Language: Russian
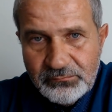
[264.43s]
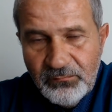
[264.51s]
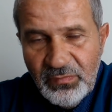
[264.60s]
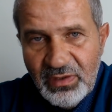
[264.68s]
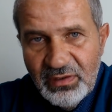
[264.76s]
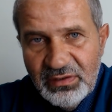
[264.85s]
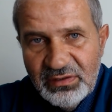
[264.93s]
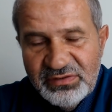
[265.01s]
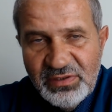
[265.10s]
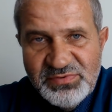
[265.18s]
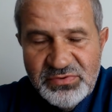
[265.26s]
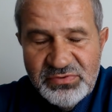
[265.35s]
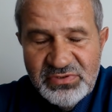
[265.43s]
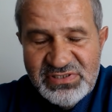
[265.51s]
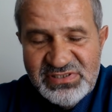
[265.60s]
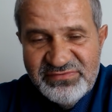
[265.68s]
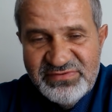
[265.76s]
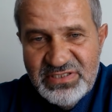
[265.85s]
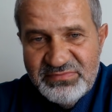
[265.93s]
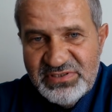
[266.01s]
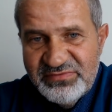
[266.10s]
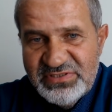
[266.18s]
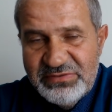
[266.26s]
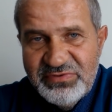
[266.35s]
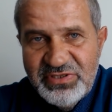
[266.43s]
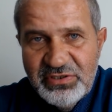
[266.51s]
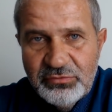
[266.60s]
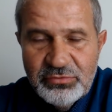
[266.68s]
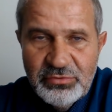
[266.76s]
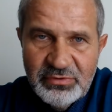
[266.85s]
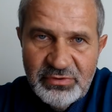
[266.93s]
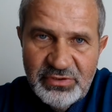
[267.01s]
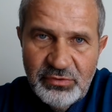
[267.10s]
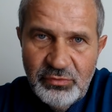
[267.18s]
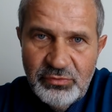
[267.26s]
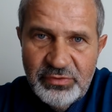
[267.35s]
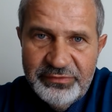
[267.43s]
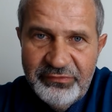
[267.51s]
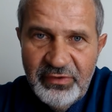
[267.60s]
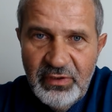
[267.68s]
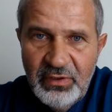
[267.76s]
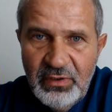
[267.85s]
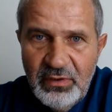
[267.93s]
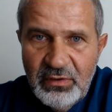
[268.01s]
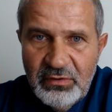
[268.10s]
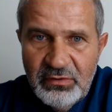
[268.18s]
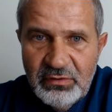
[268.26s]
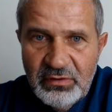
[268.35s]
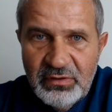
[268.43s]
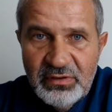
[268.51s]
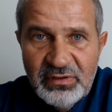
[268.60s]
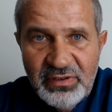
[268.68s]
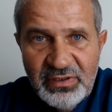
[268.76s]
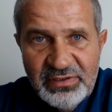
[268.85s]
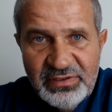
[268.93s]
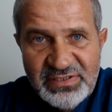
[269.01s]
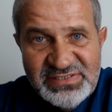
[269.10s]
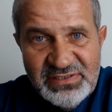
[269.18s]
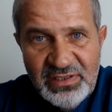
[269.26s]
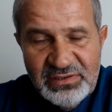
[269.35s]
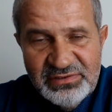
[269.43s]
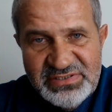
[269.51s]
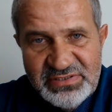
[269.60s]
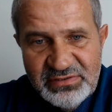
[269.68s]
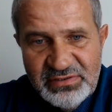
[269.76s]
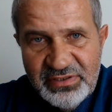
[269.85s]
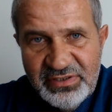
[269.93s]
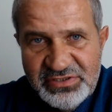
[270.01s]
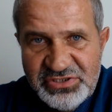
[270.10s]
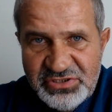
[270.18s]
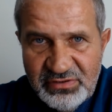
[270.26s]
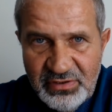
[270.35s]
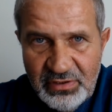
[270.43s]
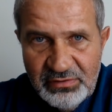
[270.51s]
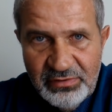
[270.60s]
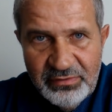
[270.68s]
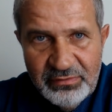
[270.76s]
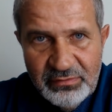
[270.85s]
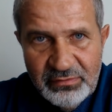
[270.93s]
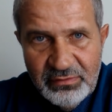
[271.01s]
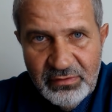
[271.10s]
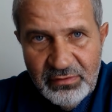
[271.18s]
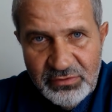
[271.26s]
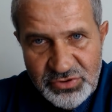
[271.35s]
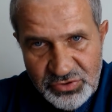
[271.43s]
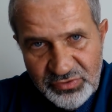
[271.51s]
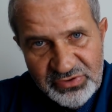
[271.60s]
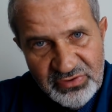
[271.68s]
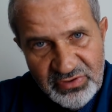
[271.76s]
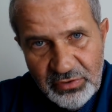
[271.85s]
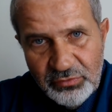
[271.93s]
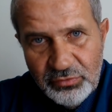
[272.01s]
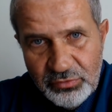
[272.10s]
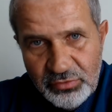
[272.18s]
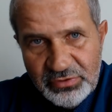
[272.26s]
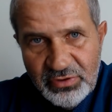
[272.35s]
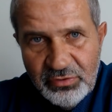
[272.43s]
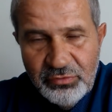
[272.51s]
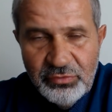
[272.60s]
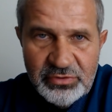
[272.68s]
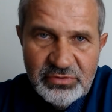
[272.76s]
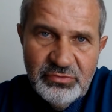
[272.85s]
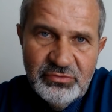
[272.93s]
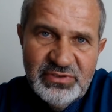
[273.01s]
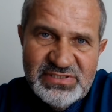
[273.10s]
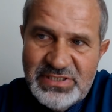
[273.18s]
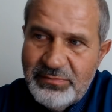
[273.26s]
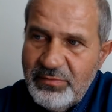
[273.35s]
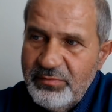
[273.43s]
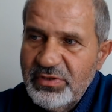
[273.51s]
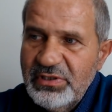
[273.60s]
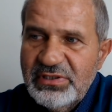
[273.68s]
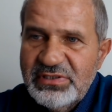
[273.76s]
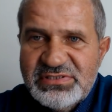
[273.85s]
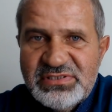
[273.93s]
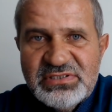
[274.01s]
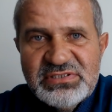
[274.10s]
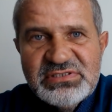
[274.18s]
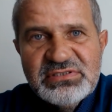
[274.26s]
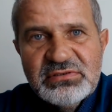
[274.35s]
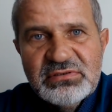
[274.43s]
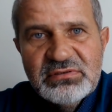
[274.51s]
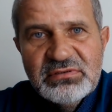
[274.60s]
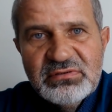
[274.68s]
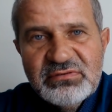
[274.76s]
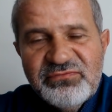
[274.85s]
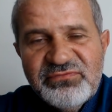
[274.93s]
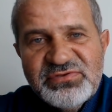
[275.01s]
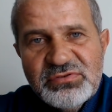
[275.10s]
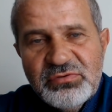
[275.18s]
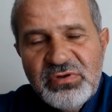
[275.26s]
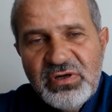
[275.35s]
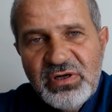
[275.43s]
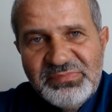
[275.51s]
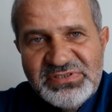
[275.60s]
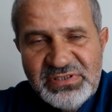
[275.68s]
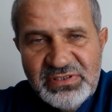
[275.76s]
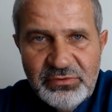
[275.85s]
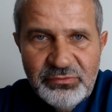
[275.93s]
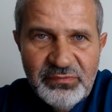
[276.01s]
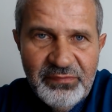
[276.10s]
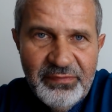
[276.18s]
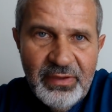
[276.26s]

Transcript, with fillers: А Трабзон это совсем-совсем не курортный город. Как казалось и как я читал что это не курортный город. Но ну, на самом деле здесь э, все абсолютно